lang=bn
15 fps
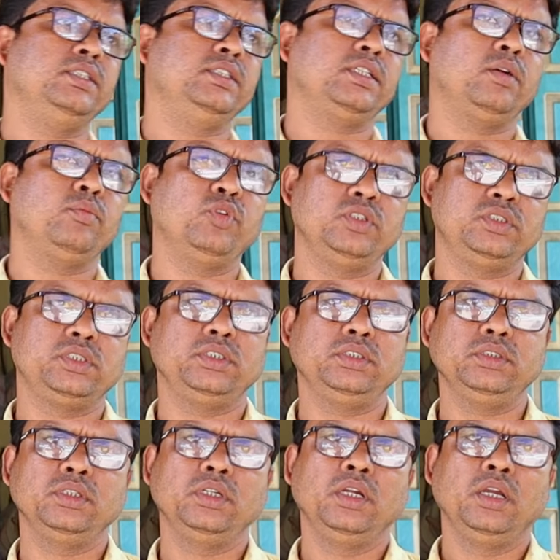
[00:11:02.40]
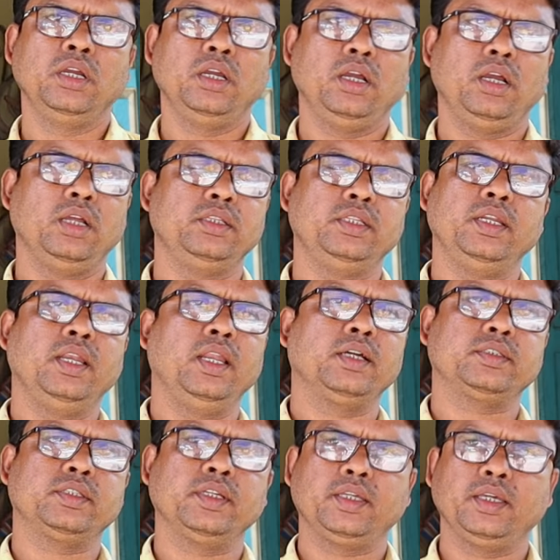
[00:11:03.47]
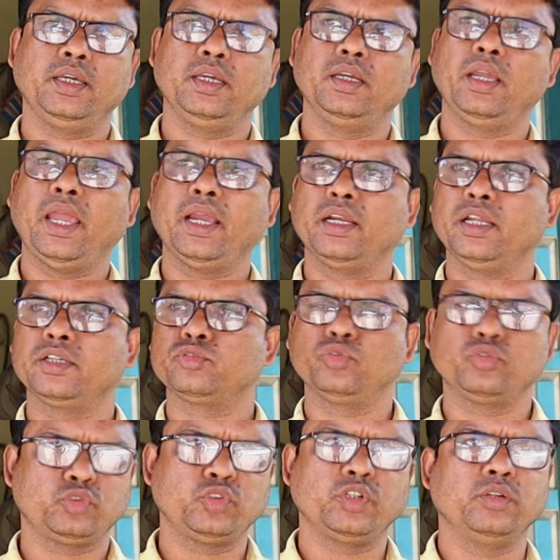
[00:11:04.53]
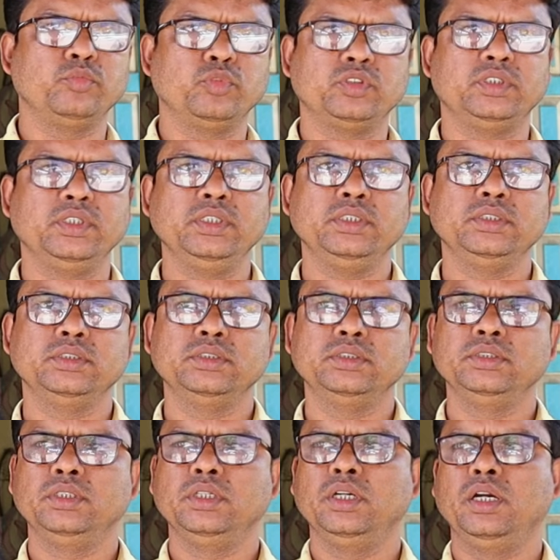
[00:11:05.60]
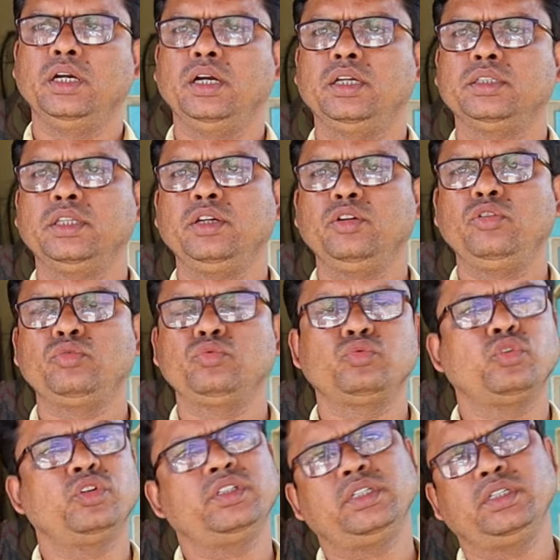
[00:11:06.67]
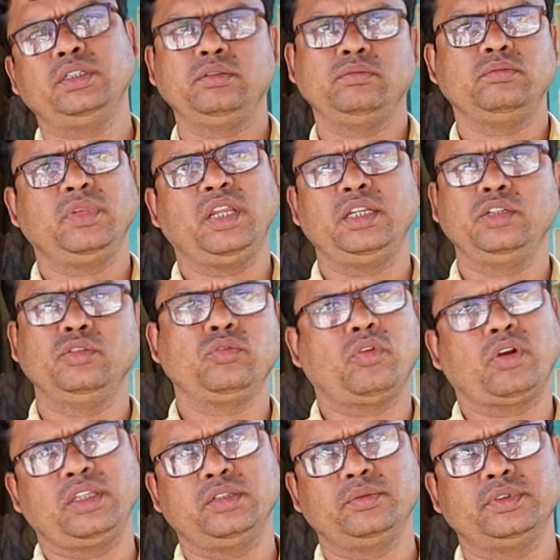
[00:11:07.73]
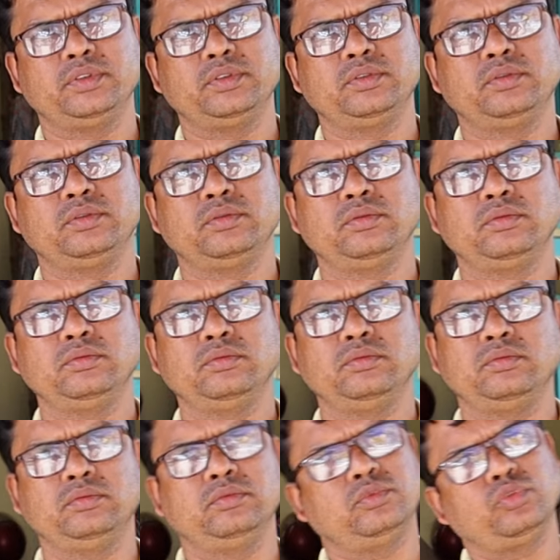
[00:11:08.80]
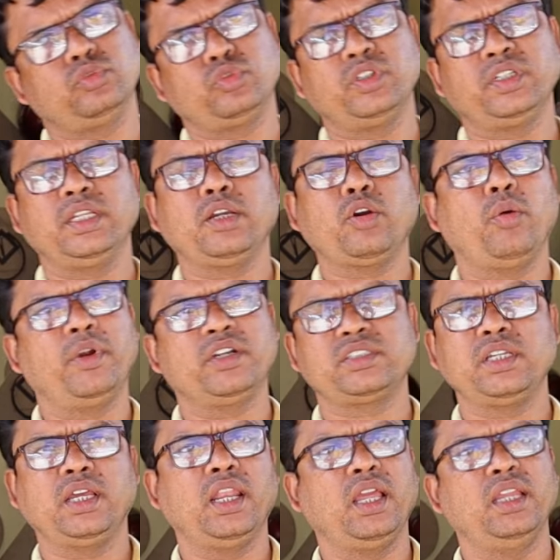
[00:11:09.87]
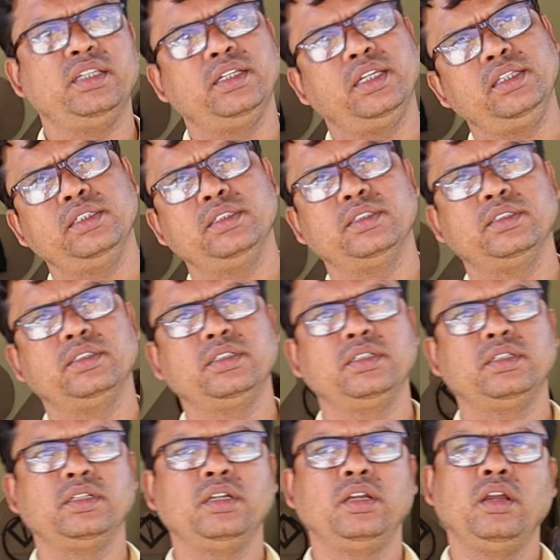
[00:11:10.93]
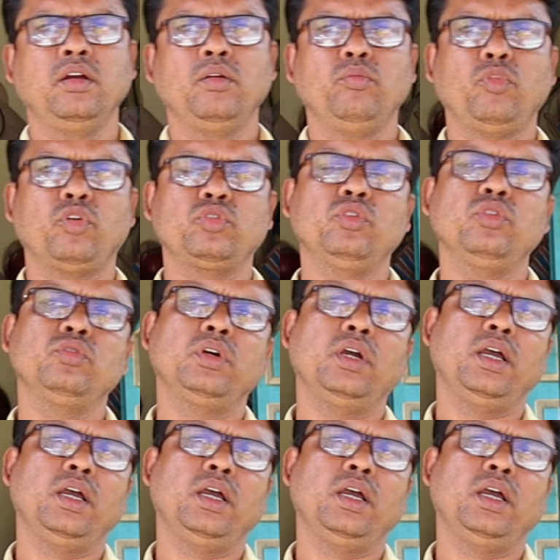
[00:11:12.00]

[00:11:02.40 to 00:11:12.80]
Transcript: যেটা বলছি দেড় লাখ থেকে এক লাখ সত্তরের মধ্যে তো এগুলো টু টোয়েন্টি লাইনেও করা যাবে 220 লাইনে করা যাবে 220 কমার্শিয়াল লাইনে মোটর কত এইচপি থাকে এগুলো মোটর